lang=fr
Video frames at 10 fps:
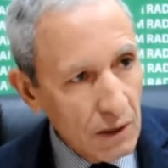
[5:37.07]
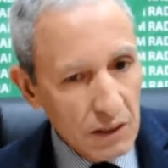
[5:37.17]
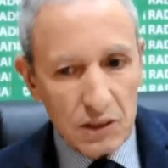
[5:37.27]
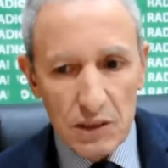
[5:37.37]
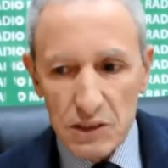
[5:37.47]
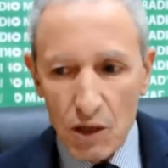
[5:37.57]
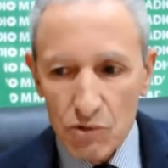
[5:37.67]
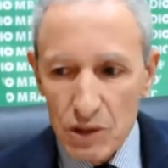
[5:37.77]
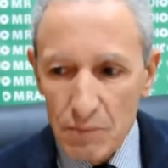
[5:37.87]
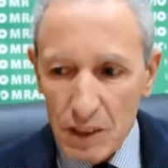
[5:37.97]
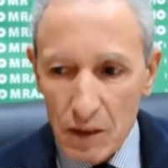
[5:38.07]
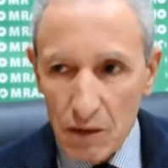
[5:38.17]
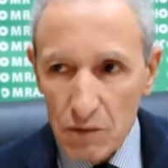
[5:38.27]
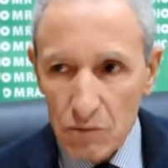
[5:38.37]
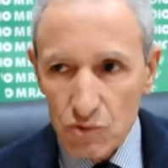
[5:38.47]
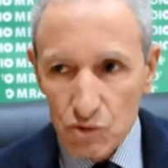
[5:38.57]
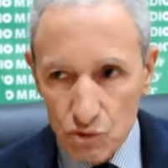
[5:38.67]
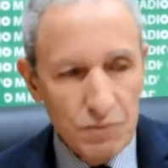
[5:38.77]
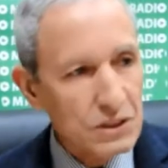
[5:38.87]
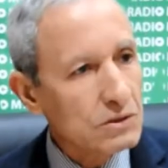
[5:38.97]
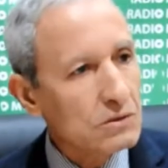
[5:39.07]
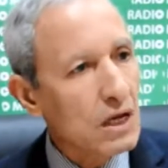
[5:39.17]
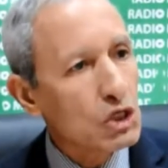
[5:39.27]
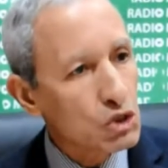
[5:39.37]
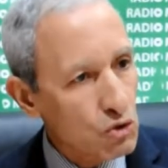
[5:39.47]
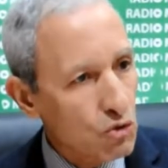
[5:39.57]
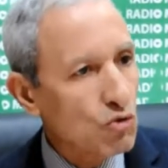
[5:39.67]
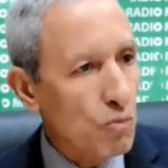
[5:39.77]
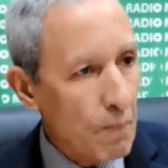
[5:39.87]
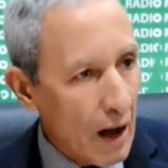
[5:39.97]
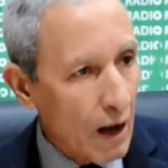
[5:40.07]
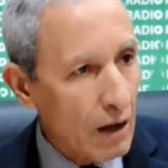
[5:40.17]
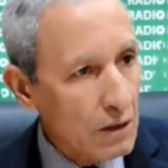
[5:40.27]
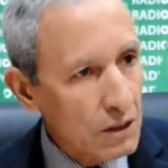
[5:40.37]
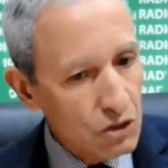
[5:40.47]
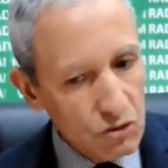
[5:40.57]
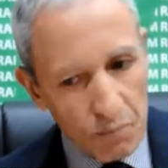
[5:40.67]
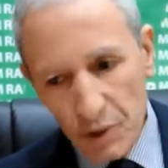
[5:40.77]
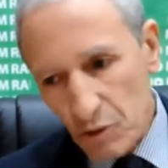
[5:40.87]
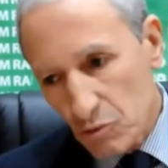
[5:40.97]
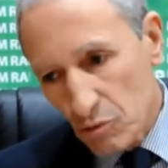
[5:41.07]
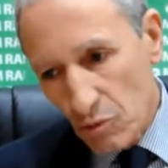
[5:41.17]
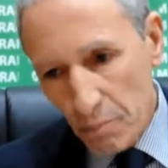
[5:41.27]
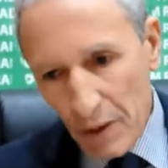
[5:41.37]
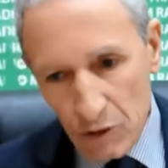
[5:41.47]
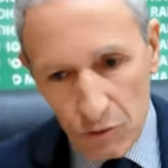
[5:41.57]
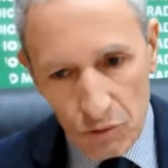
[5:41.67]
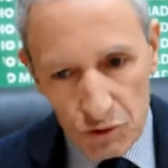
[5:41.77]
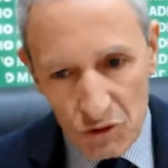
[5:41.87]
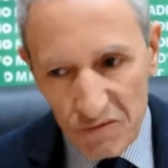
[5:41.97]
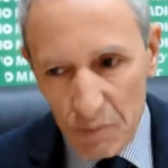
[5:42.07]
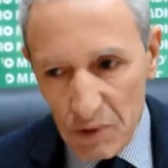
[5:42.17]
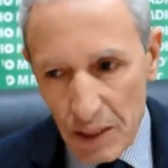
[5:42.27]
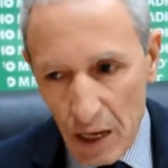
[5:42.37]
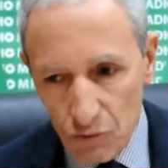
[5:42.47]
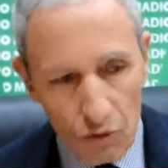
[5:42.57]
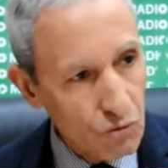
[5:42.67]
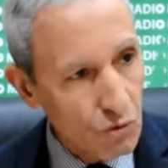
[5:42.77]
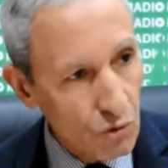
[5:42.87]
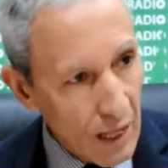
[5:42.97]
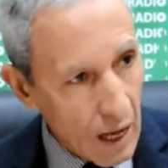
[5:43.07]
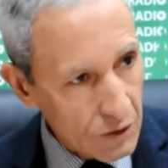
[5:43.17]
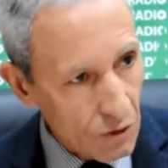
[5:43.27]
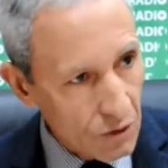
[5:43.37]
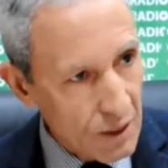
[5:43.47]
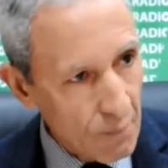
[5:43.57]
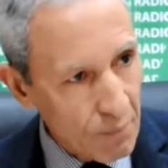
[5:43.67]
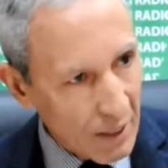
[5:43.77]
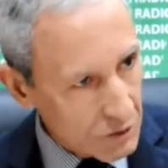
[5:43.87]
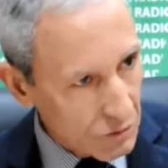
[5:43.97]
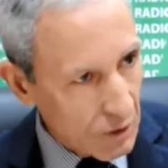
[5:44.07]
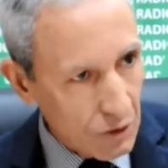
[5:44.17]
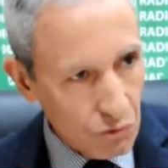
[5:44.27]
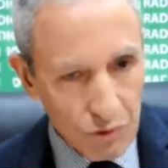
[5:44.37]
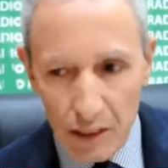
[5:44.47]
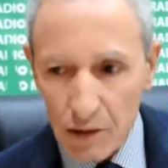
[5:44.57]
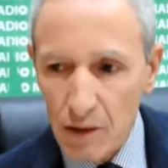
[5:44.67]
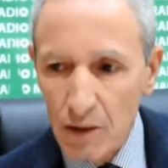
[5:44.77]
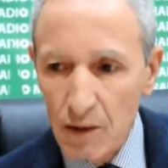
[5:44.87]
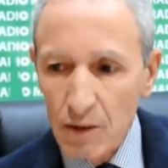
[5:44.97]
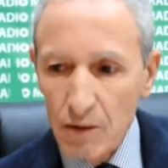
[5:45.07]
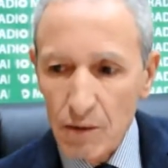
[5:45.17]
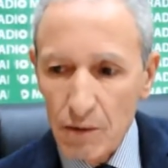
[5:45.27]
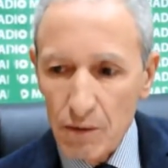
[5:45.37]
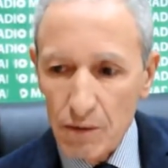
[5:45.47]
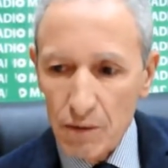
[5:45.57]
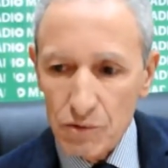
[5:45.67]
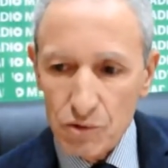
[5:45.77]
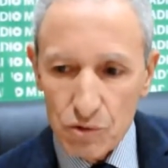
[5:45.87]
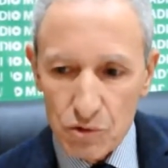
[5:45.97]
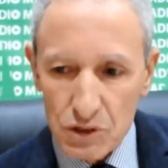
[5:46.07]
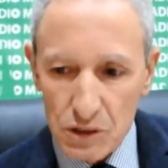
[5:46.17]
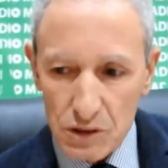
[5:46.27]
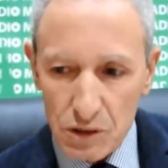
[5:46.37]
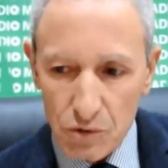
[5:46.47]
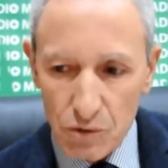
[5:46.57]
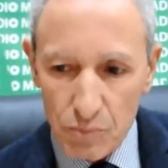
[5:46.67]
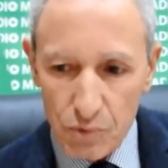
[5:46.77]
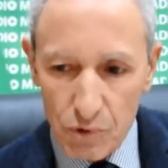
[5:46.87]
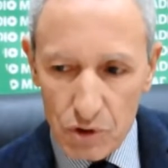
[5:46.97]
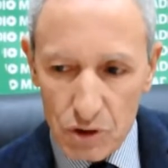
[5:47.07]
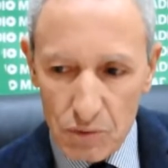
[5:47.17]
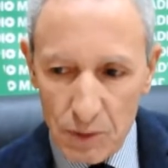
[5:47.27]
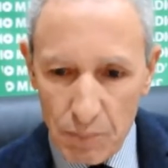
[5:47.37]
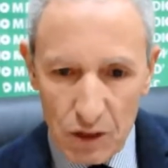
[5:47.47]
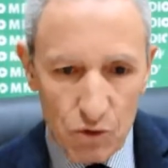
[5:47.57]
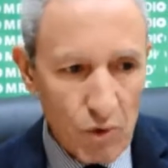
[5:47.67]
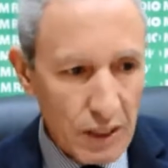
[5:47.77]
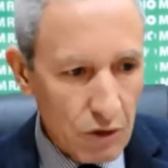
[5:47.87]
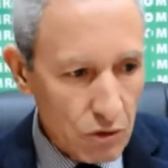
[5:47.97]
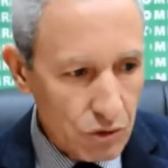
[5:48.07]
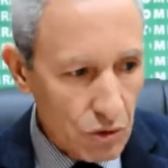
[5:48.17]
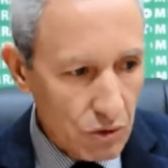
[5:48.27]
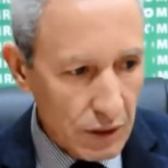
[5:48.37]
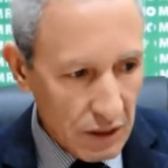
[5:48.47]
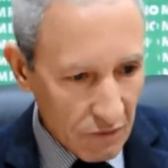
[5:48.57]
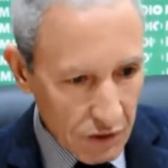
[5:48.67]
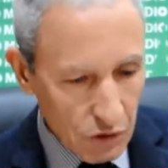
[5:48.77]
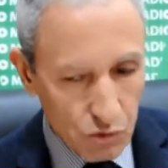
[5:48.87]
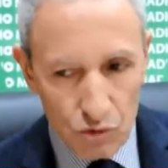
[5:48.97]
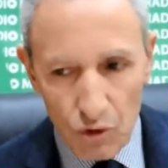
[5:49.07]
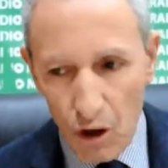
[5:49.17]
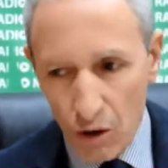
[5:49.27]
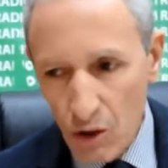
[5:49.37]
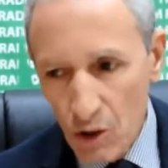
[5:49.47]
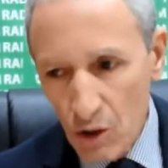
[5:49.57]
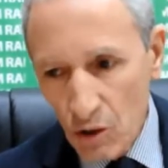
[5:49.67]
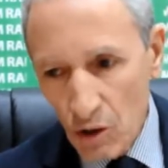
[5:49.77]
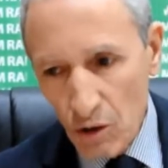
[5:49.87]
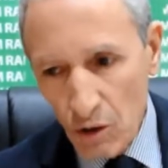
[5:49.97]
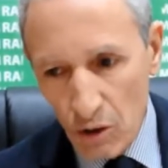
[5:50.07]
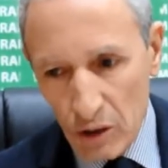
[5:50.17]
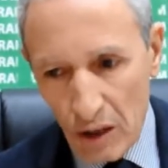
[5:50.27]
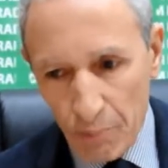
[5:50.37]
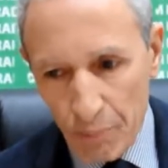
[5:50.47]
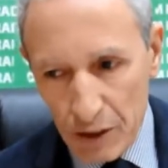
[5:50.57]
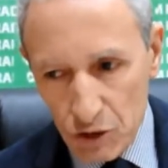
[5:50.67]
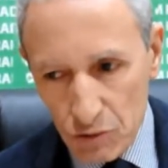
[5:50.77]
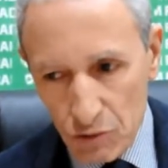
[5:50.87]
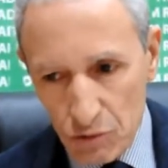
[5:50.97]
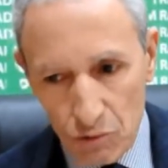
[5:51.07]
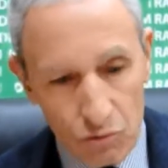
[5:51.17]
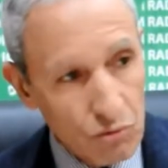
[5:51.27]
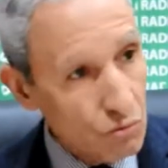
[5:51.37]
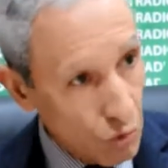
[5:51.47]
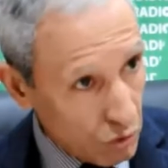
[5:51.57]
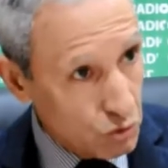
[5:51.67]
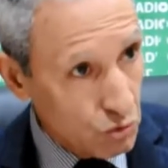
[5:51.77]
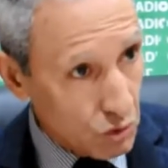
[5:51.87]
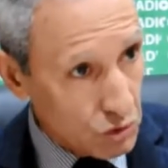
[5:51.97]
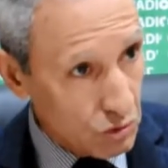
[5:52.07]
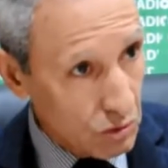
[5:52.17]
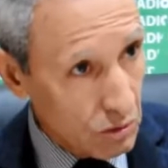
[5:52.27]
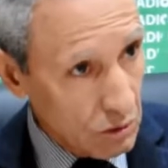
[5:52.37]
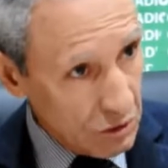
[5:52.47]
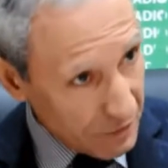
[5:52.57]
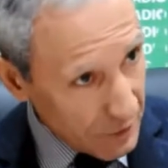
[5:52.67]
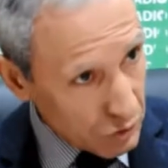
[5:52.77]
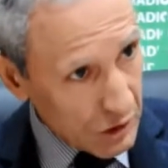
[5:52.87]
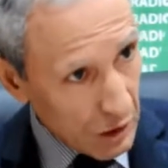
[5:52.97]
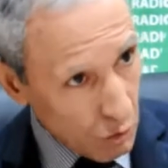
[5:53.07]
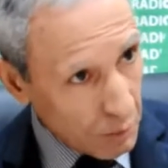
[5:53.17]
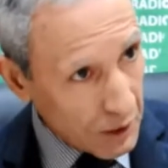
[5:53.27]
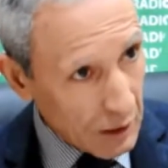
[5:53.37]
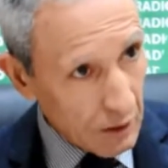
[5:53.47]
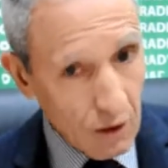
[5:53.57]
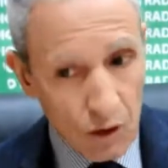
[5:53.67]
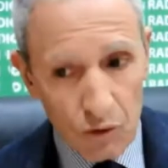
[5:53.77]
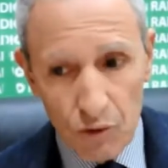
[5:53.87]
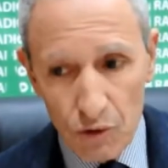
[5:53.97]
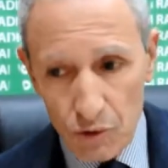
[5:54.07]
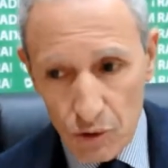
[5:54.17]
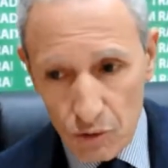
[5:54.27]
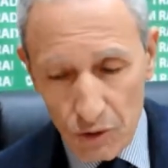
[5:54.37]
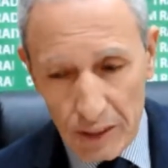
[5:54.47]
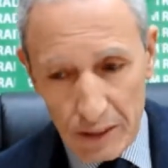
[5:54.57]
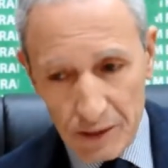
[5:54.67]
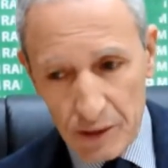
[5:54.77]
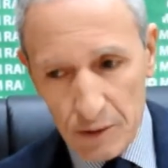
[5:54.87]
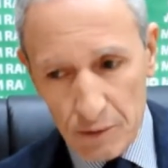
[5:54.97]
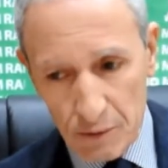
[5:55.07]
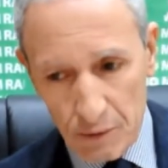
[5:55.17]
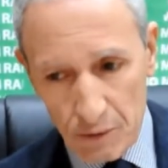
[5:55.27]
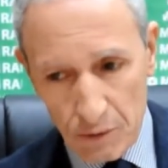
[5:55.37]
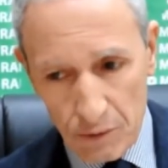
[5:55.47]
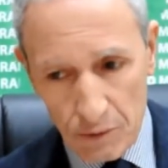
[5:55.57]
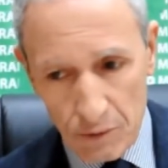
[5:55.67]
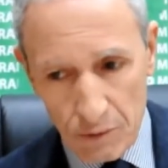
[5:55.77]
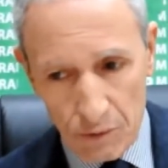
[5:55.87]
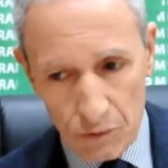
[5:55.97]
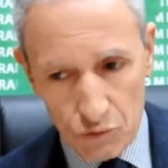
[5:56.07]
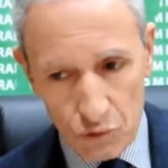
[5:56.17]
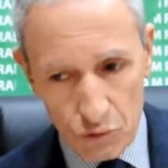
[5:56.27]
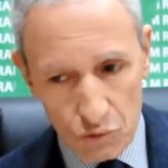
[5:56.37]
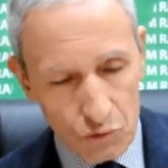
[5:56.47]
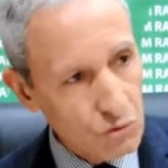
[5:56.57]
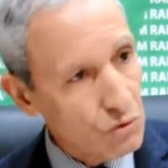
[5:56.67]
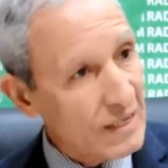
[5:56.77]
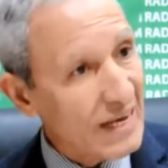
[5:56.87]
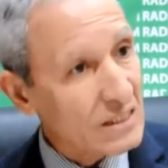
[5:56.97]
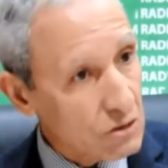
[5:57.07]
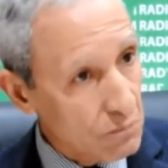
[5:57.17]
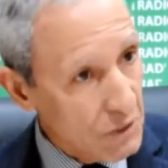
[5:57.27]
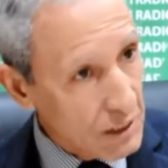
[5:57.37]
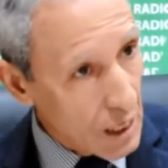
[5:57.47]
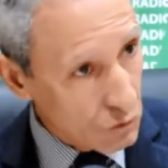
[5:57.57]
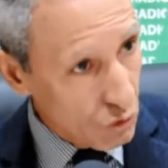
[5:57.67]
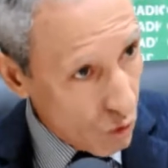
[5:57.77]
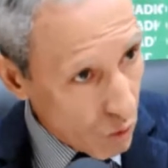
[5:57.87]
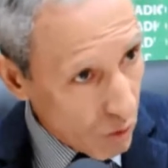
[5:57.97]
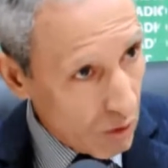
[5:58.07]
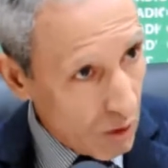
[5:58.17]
Est-ce que les Saoudiens maintenant subissent un choc ou pas Ils ont perdu, on parle de 120 milliards de, dollars d'impact annuel. ce que je sais, c'est que pour l'ensemble des pays du Moyen-Orient et de l'Afrique du Nord, la perte de ressources différentiel de prix, donc euh, dans l'année euh, tourne autour de 400 milliards d'euros.